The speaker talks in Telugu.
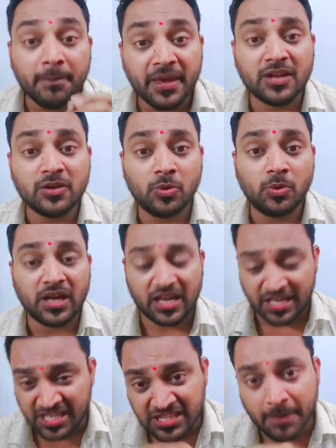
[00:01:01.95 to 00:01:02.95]
మీకు కూడా
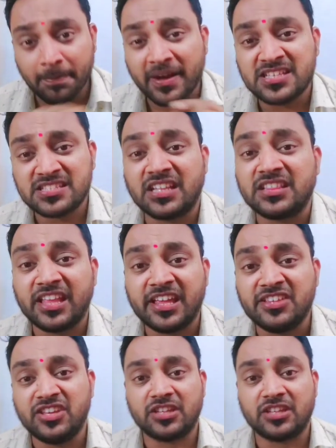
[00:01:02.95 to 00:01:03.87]
ఇదే పరిస్థితి ఏం